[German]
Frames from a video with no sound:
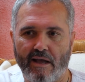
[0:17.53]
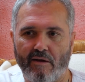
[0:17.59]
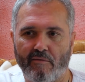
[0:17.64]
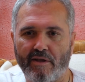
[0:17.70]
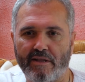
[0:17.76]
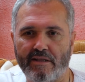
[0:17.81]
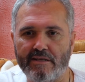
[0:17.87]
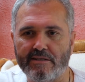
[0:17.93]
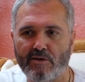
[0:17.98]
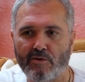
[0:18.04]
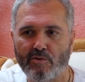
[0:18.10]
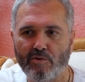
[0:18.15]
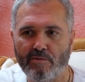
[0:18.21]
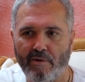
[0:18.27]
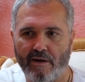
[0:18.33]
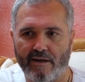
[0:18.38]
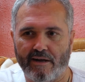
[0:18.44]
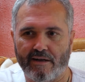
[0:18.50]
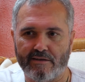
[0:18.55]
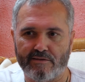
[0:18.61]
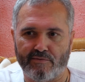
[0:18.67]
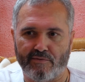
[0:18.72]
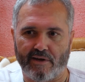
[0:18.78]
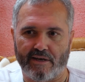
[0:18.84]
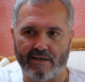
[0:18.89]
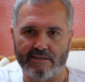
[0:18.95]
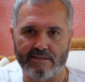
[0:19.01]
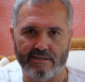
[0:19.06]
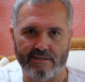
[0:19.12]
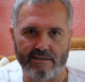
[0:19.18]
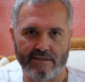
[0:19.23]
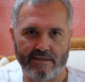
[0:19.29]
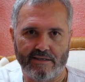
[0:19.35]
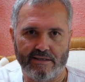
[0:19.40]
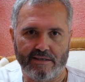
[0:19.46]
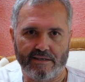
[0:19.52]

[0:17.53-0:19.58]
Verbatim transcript: Aber in dieser Übergangsphase,